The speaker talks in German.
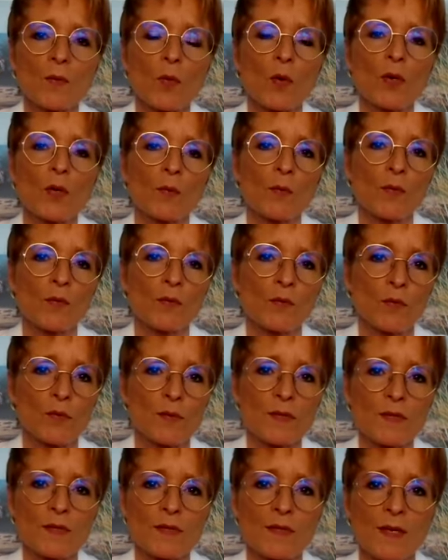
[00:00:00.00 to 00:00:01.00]
neuen
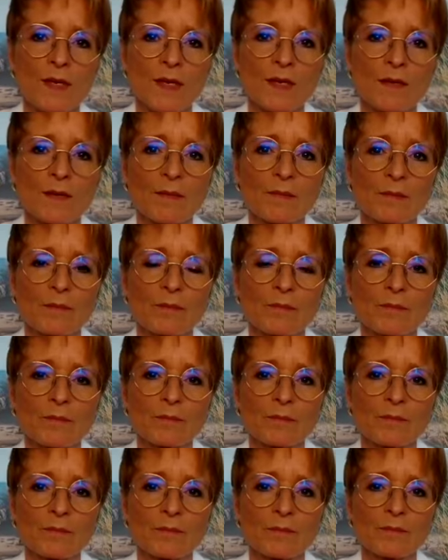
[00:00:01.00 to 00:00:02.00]
Bewusstsein
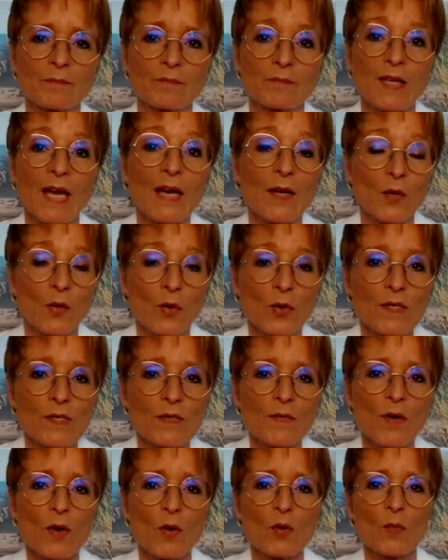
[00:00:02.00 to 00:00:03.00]
ein
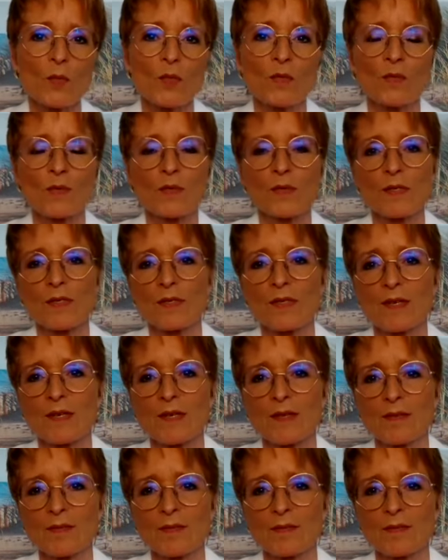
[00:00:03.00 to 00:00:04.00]
neues
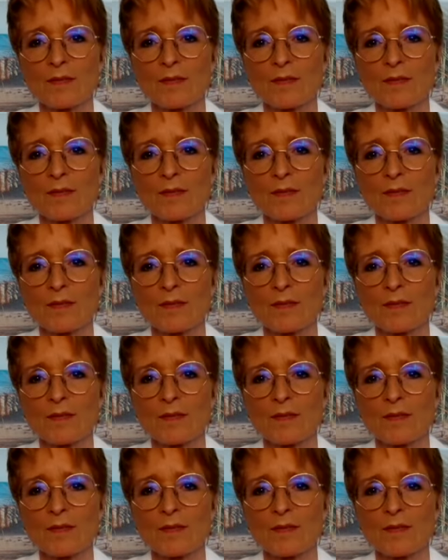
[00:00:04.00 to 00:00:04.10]
Frauenbewusstsein.